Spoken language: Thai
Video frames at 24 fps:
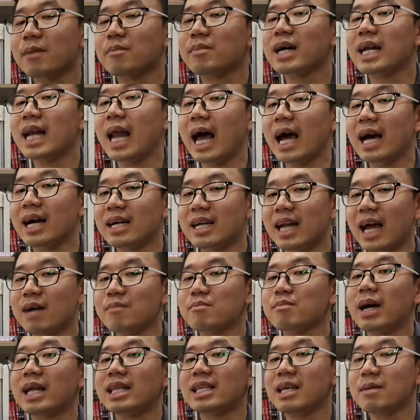นสับปะหลังนะค
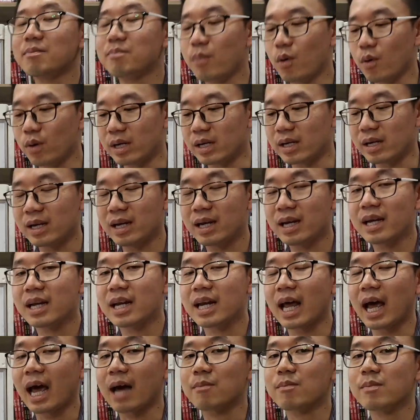รับมันญี่ปุ่น
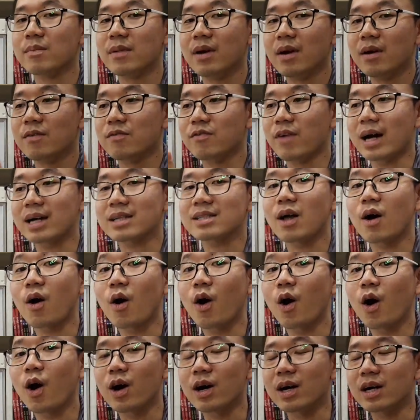นะครับฟักท
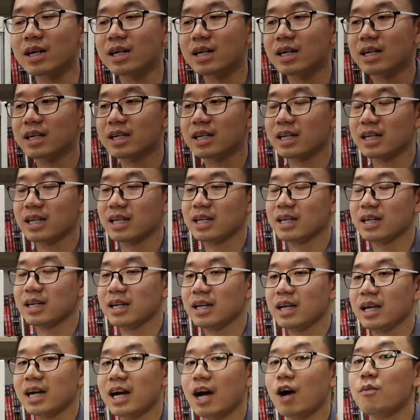อง
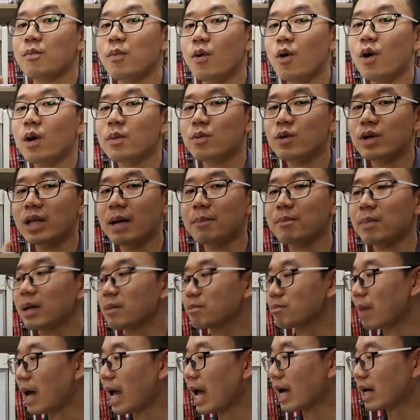ข้าวโพดพวกนี้เป็
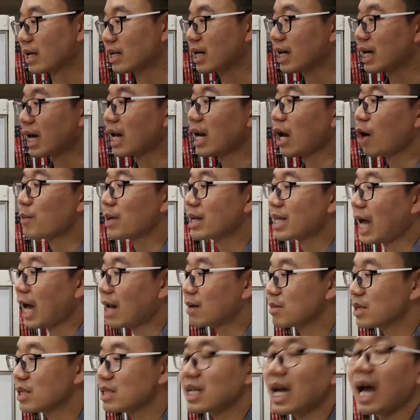นแป้งดังนั้นเอาไปทา
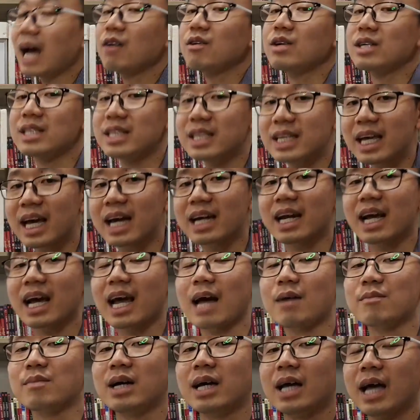นมื้อเช้าหรือเที่ยงนะ
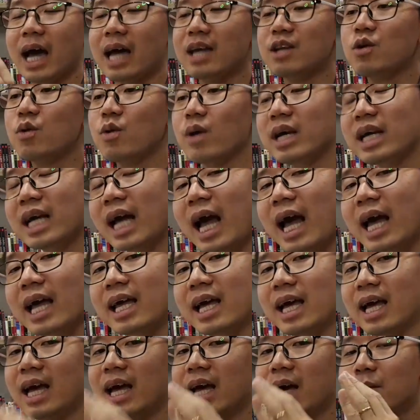ครับให้ดูง่า
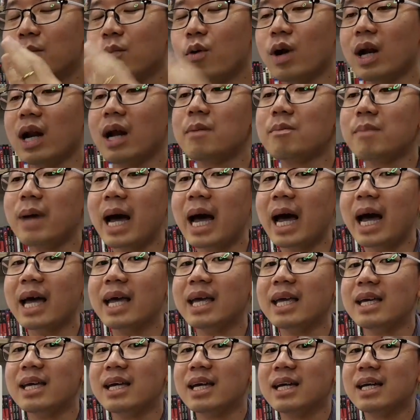ยๆผลไม้
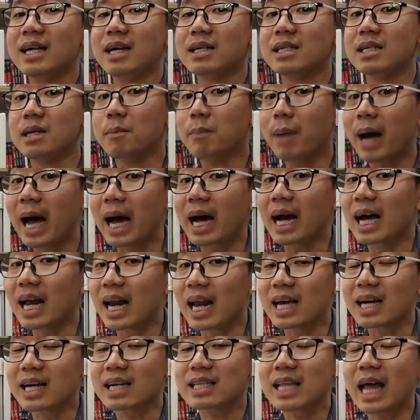หรือผักอะ
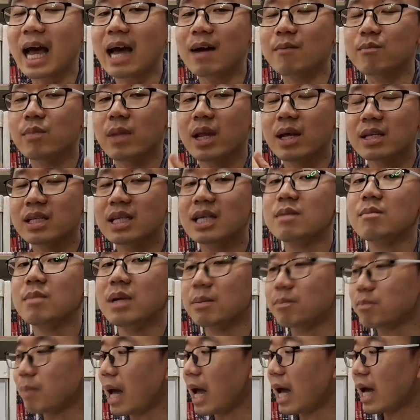ไรก็ตามที่
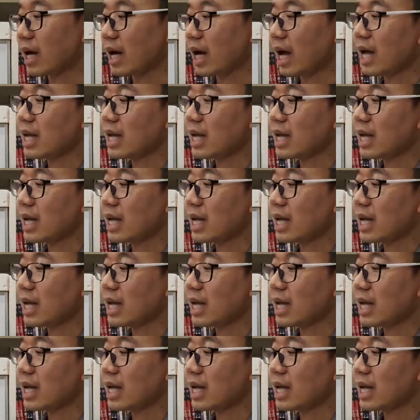มีแป้ง